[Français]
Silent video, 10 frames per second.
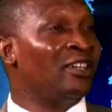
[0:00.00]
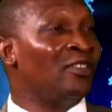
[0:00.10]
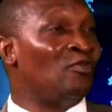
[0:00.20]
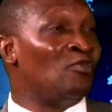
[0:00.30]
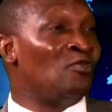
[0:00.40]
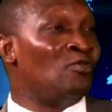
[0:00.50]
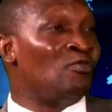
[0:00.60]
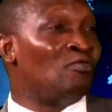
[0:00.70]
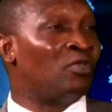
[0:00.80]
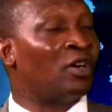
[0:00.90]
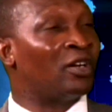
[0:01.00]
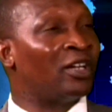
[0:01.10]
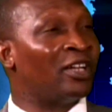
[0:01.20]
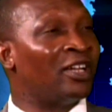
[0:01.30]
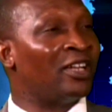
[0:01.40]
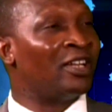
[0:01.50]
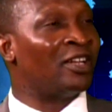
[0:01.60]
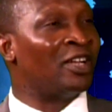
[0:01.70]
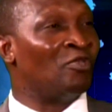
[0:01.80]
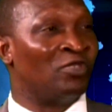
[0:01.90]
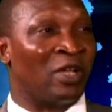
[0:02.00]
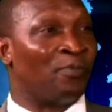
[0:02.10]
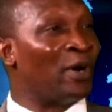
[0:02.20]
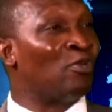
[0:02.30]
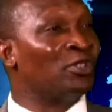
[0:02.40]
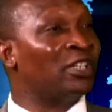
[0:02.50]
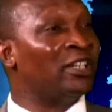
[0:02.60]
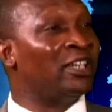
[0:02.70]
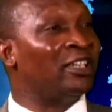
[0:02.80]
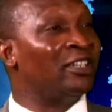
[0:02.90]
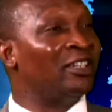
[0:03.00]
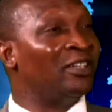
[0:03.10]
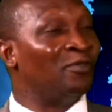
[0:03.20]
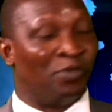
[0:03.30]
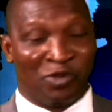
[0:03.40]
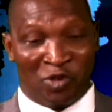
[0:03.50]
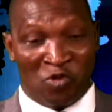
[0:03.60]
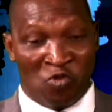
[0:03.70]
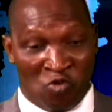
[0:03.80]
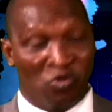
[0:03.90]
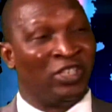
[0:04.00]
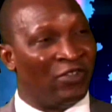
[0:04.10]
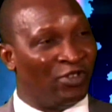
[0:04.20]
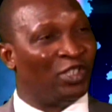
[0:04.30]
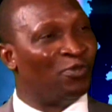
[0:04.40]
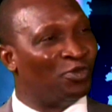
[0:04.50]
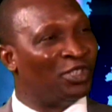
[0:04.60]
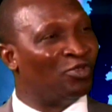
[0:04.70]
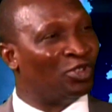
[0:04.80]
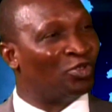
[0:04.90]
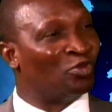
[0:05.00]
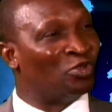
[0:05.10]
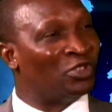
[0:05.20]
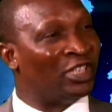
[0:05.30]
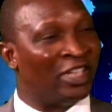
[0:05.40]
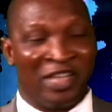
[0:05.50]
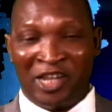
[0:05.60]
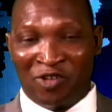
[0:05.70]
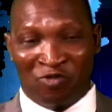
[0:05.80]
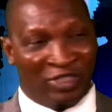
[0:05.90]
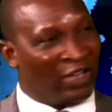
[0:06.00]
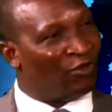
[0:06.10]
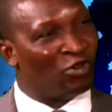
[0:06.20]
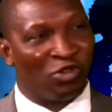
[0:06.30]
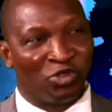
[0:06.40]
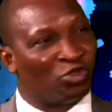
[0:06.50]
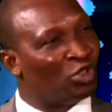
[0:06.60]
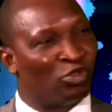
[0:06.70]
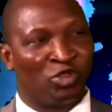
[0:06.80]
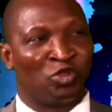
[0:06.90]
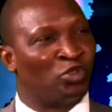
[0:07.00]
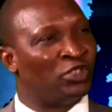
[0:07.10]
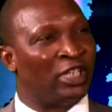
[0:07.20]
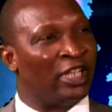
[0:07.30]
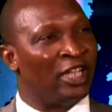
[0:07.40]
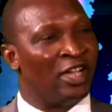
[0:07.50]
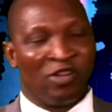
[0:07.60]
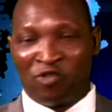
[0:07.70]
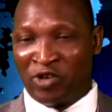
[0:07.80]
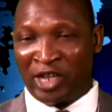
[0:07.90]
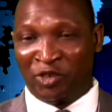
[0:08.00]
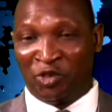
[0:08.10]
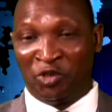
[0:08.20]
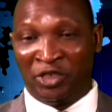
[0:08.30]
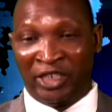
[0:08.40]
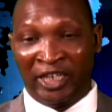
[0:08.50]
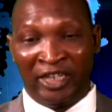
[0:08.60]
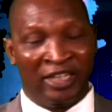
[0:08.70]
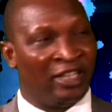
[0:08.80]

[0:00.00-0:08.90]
nous, ne nous a pas concernés, puisque nous avions déposé notre dossier, nous avons constitué notre dossier qu'on a jugé.